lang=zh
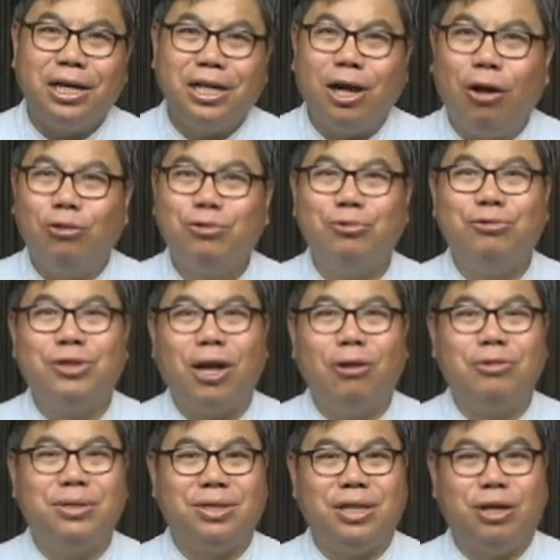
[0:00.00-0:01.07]
告诉
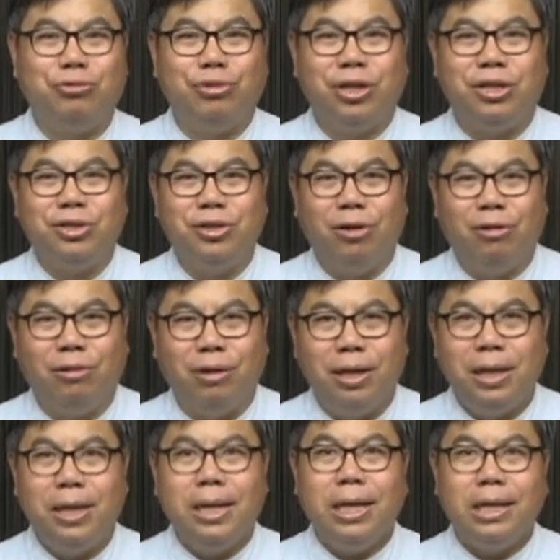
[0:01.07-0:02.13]
当时的群
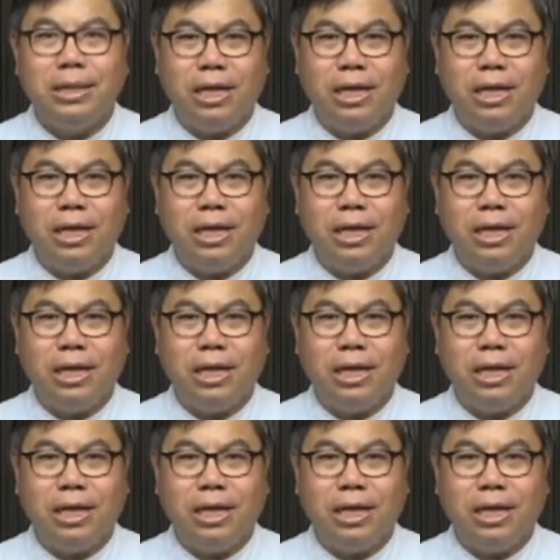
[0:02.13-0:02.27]
众：“